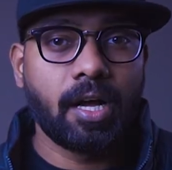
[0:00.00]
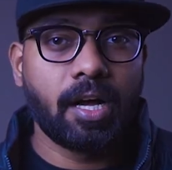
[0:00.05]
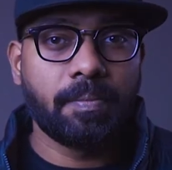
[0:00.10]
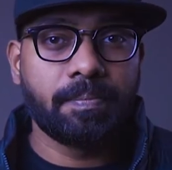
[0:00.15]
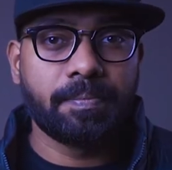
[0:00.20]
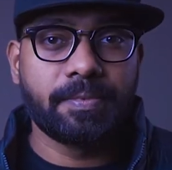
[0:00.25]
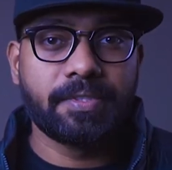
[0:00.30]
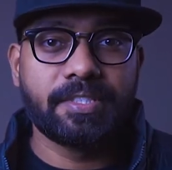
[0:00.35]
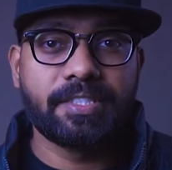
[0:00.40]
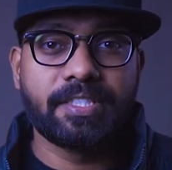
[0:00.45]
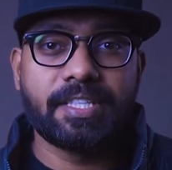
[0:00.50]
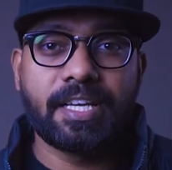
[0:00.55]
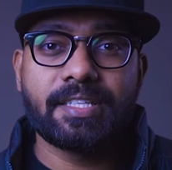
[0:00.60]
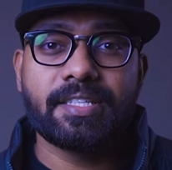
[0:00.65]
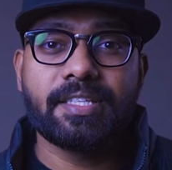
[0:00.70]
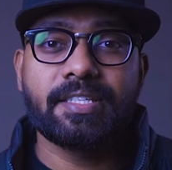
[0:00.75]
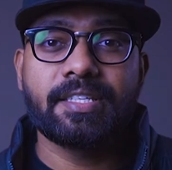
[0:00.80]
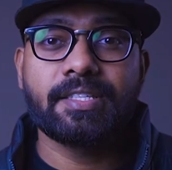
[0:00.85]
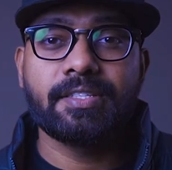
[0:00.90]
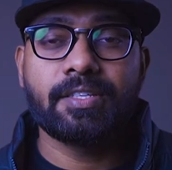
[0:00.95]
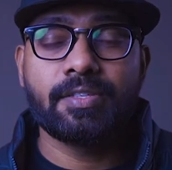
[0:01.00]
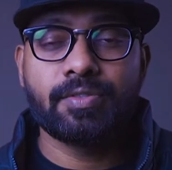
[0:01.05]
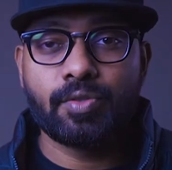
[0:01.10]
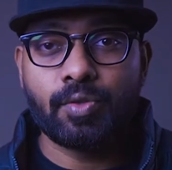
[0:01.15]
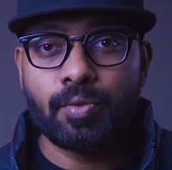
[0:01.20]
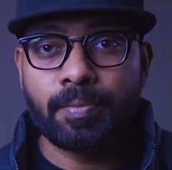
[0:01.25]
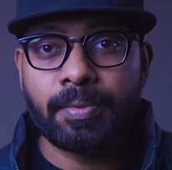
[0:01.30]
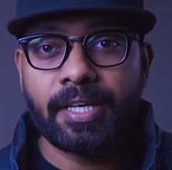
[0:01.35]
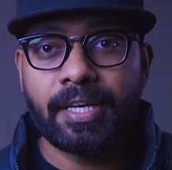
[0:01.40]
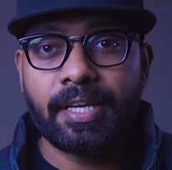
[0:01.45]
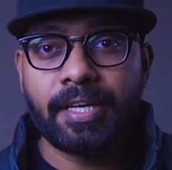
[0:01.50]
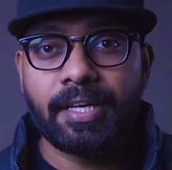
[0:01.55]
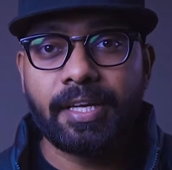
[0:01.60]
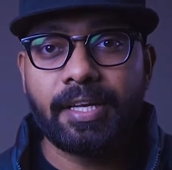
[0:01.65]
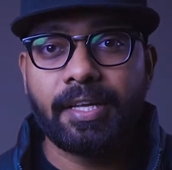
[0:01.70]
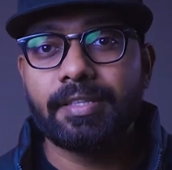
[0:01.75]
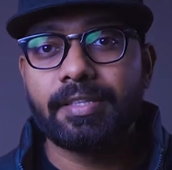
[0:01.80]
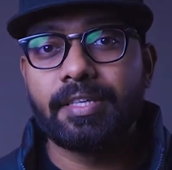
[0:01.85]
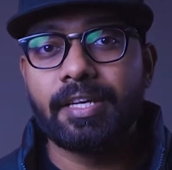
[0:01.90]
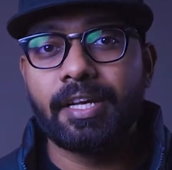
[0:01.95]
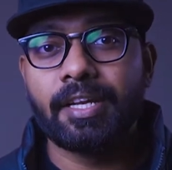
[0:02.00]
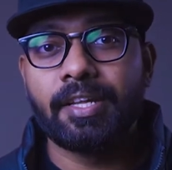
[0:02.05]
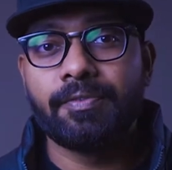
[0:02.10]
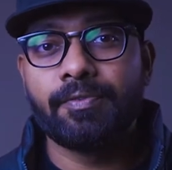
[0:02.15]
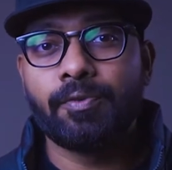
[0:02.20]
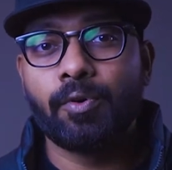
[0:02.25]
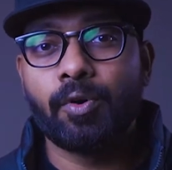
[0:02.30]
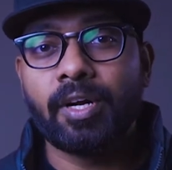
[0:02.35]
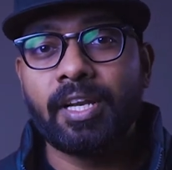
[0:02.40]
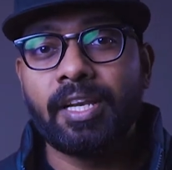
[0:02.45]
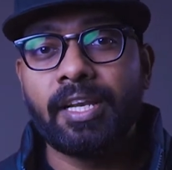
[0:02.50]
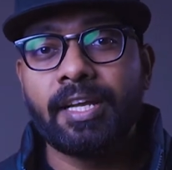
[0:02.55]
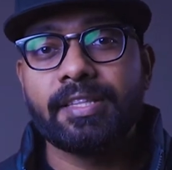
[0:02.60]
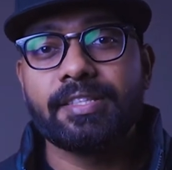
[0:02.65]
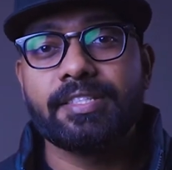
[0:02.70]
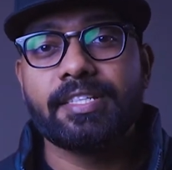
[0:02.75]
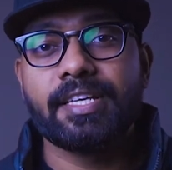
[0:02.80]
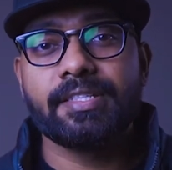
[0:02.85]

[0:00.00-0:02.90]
आप जैसे जैसे जूम करेंगे यानी फोकल लेंथ